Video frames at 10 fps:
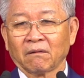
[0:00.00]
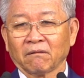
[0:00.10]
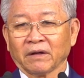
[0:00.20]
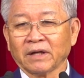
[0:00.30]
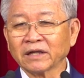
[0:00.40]

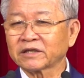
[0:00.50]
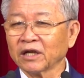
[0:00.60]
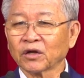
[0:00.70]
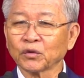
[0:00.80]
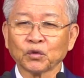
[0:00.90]
dân
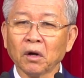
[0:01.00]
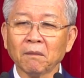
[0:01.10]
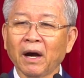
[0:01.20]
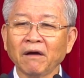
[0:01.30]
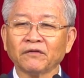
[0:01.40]
sự của Chúa
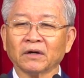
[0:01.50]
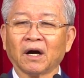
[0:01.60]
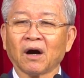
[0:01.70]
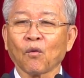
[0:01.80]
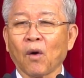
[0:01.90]
mới
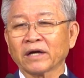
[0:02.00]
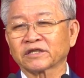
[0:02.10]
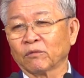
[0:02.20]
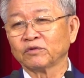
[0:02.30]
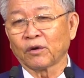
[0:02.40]
vừa qua
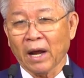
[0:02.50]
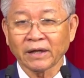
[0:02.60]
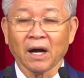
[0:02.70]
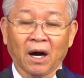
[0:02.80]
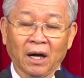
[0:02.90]
sông Giô Đanh
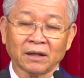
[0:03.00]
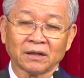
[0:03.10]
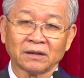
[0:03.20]
đó.